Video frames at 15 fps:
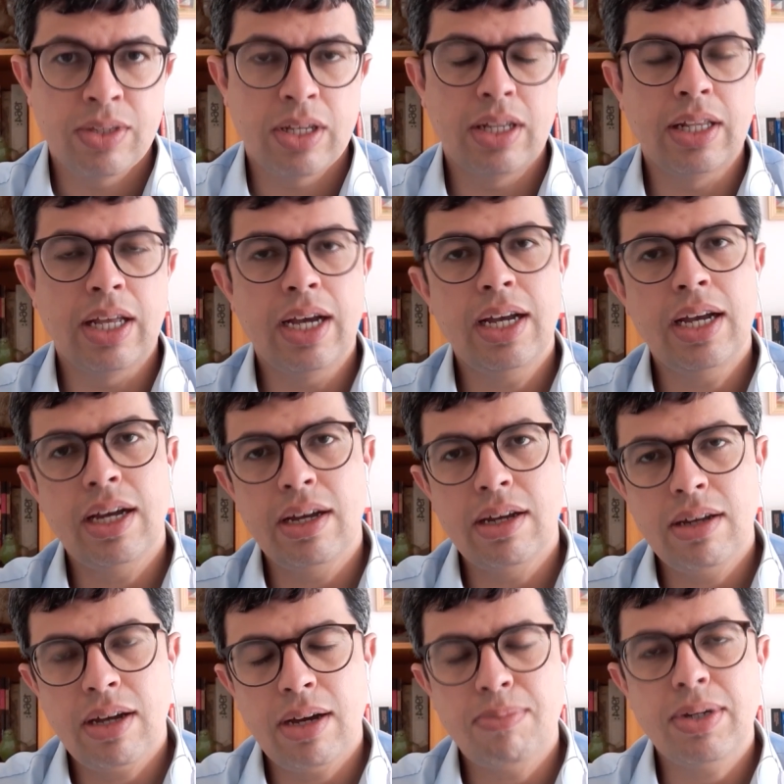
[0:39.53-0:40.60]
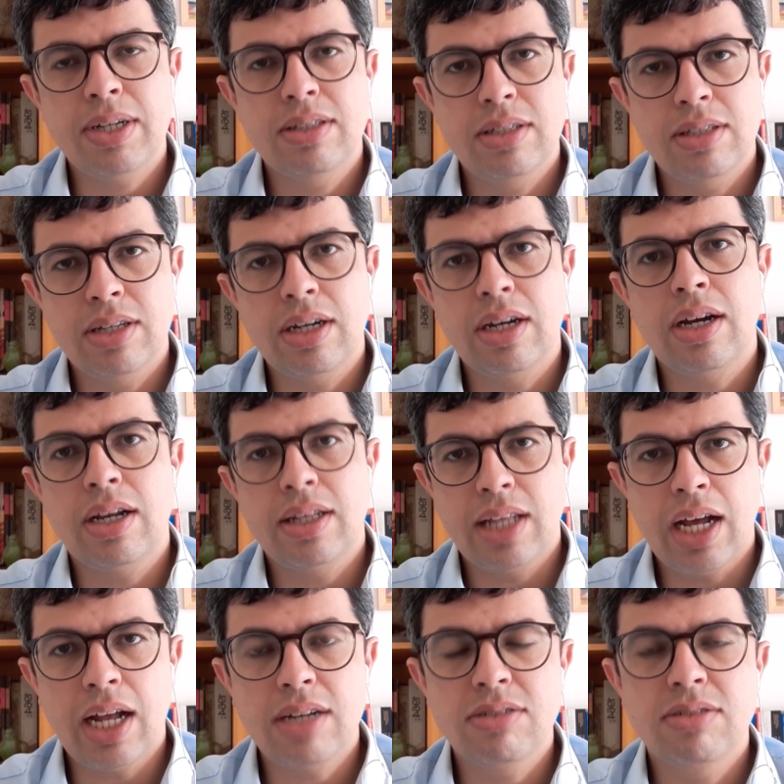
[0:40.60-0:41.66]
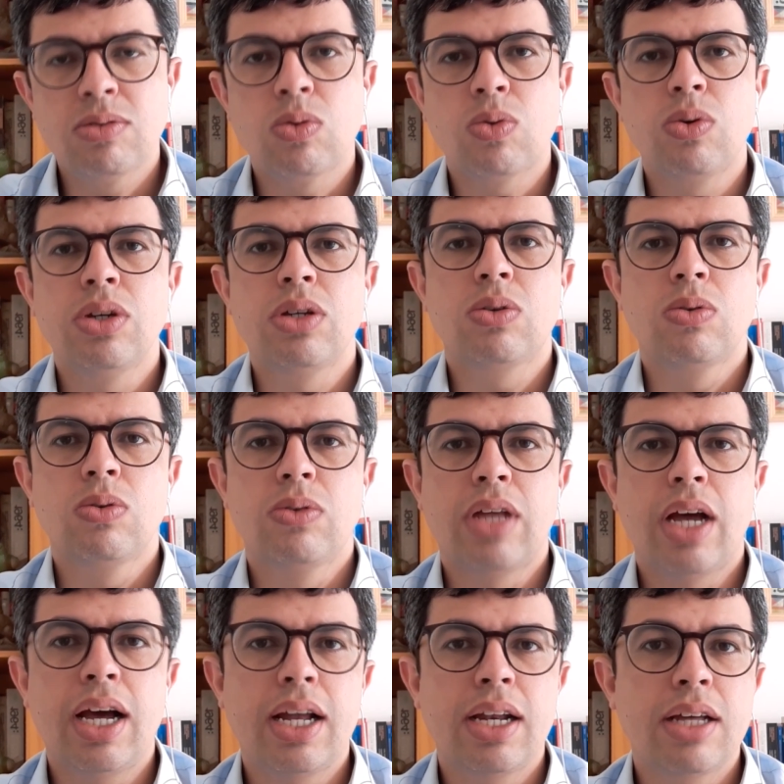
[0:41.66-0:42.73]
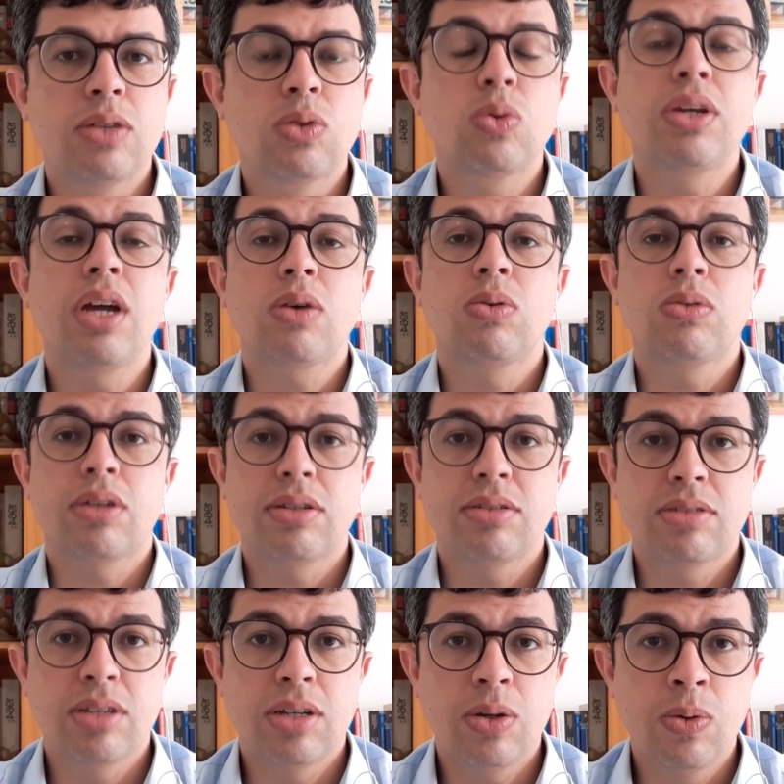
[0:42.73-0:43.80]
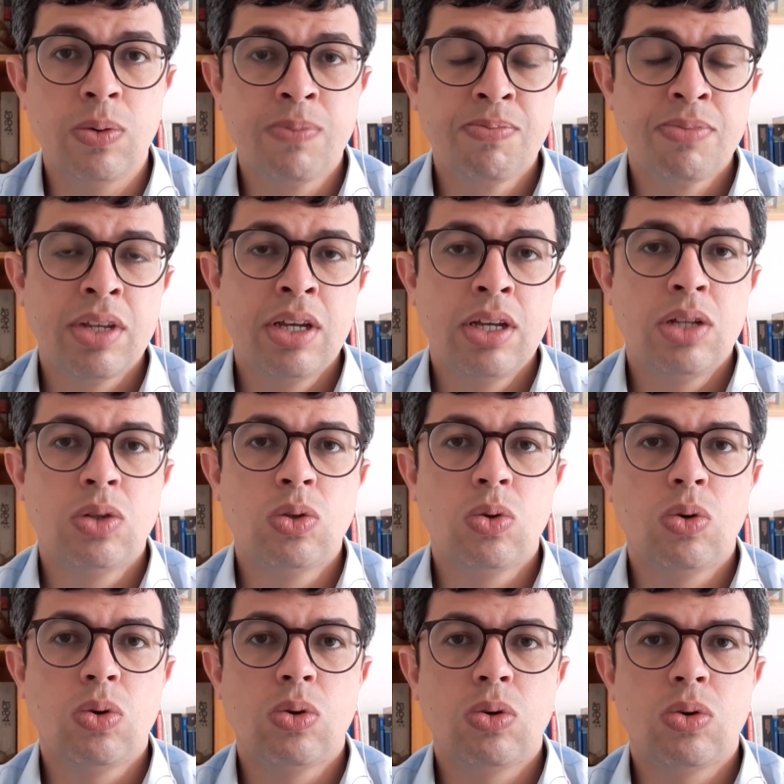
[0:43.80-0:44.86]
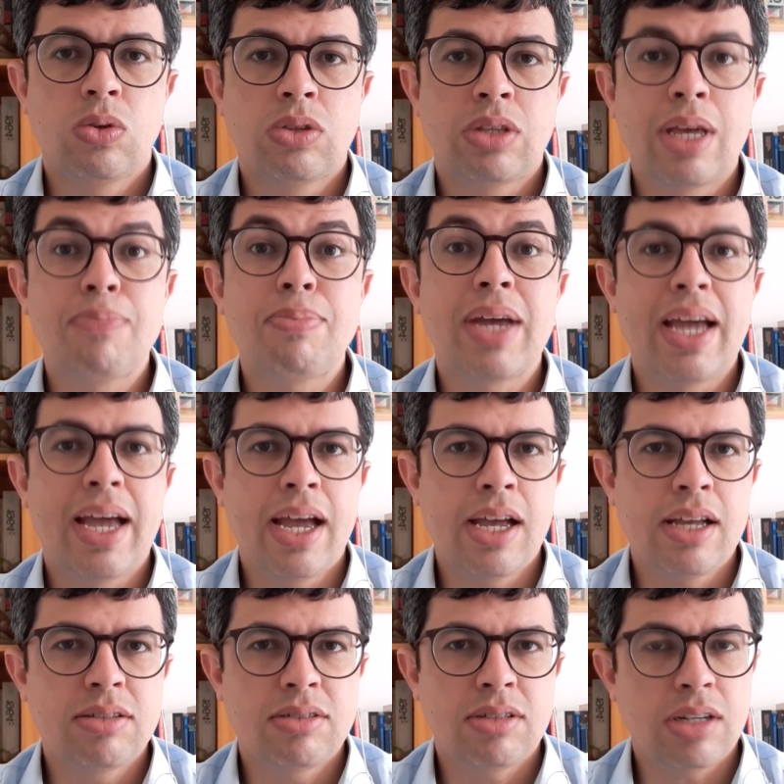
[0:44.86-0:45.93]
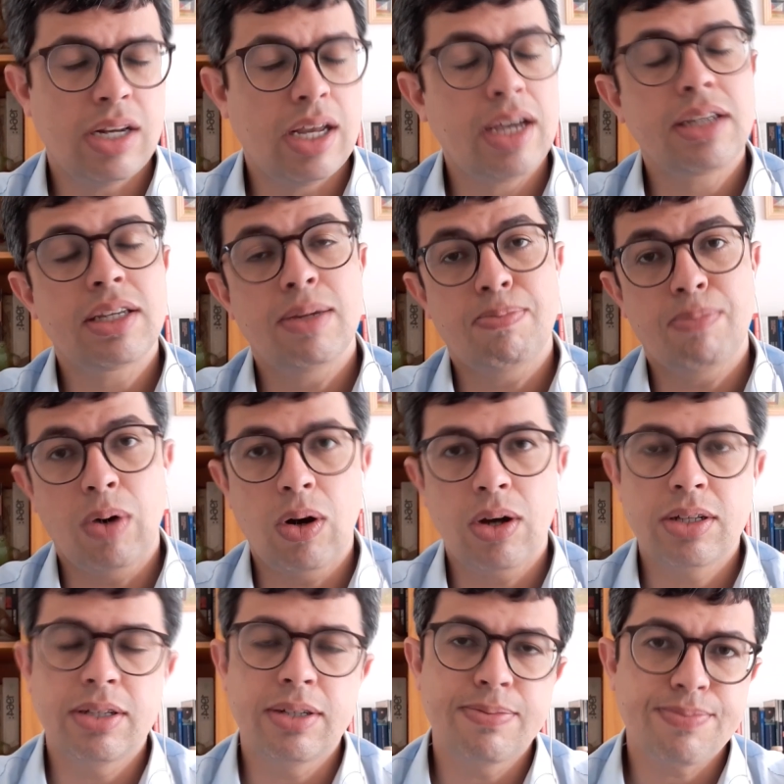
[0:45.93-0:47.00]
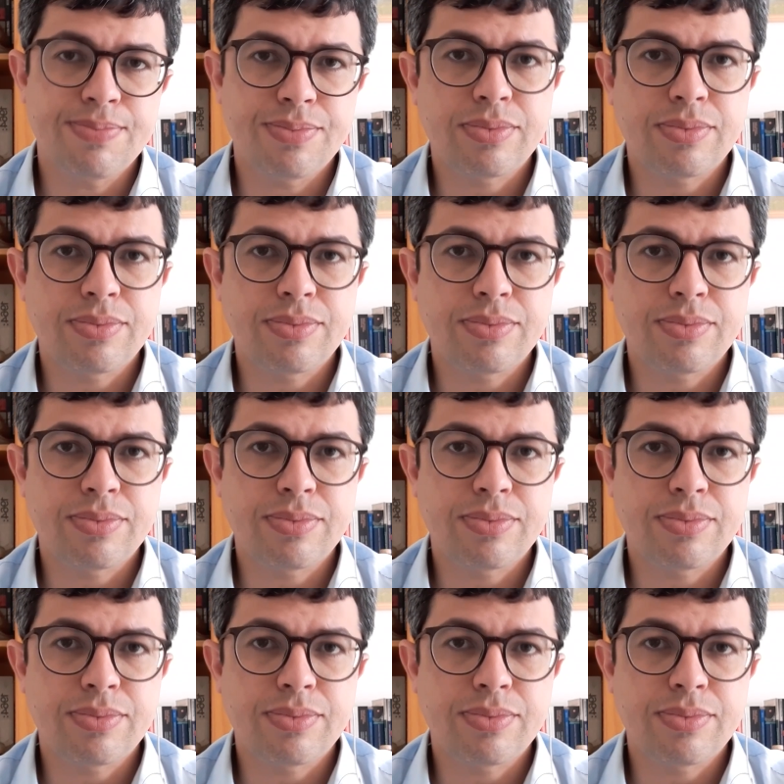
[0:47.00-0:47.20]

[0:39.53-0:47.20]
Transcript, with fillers: Né, a partir da análise do currículo dela, do que aconteceu no TPS, né, que podem